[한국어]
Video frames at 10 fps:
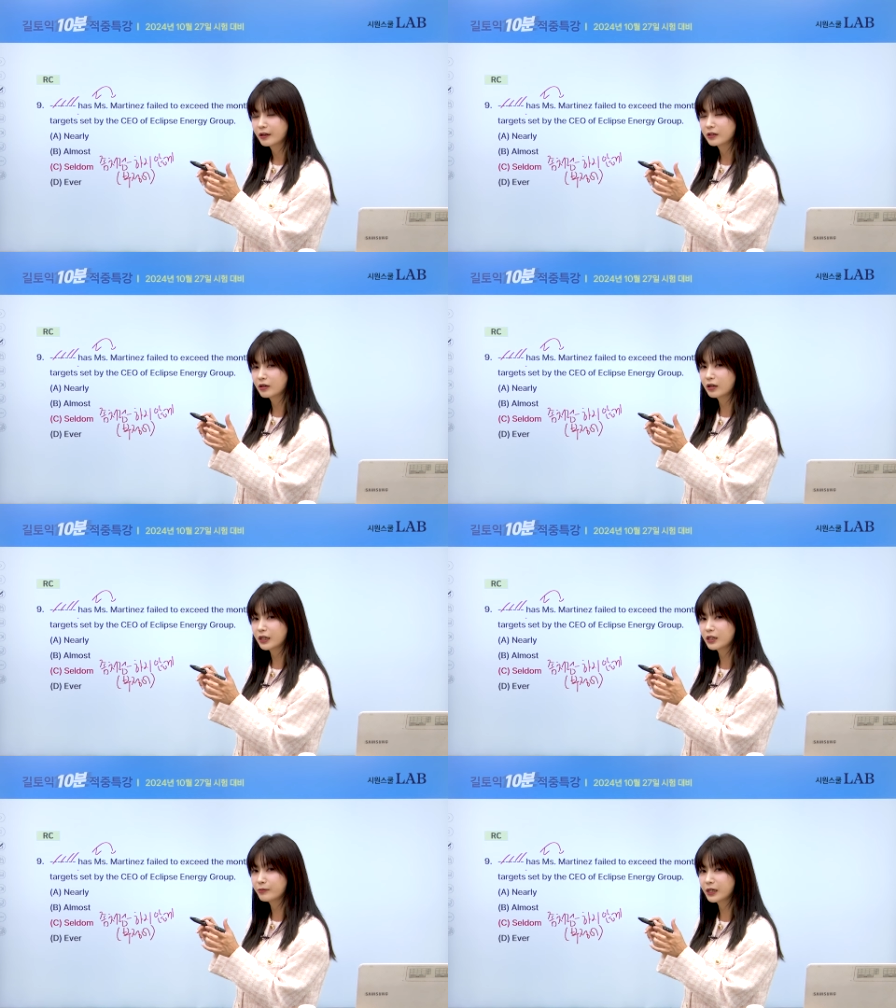그거
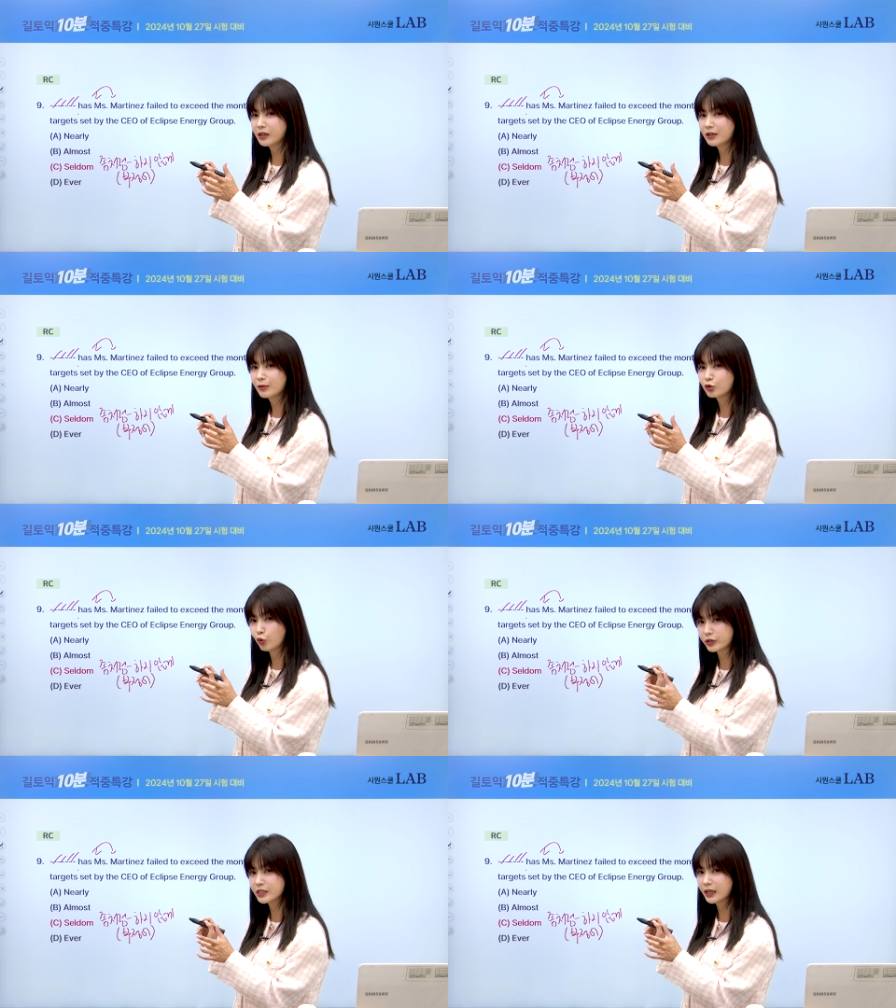이름을
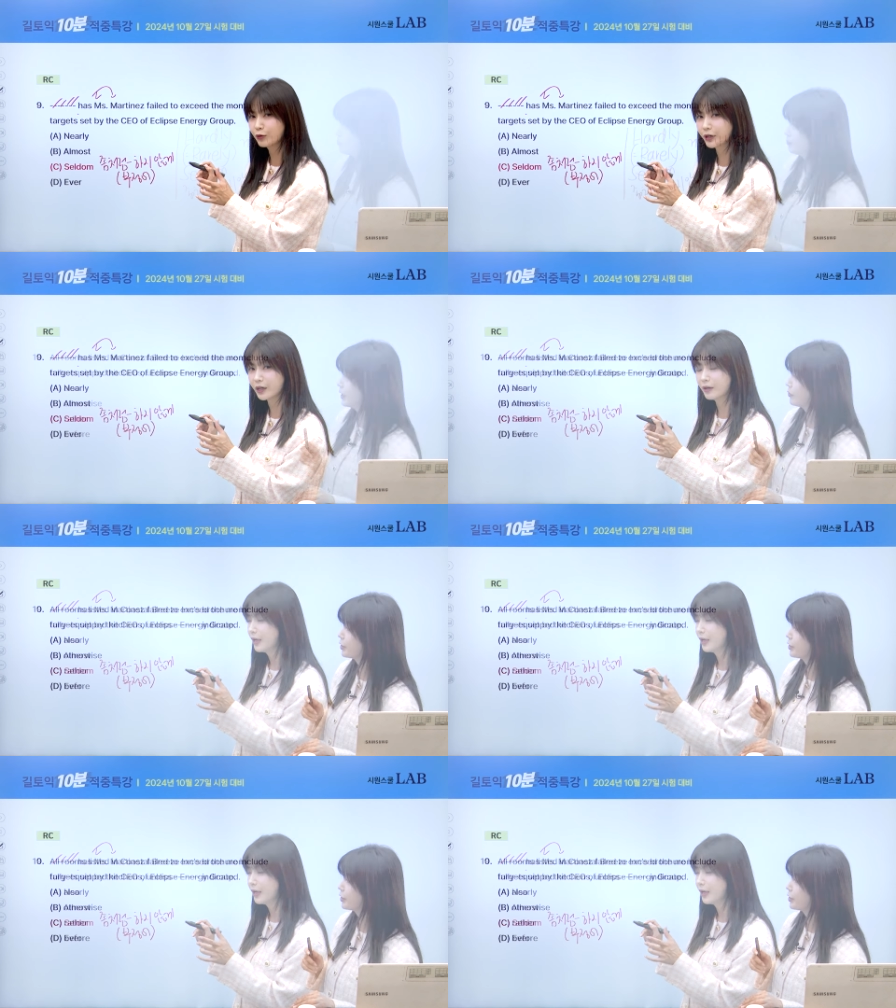도치라고 해요.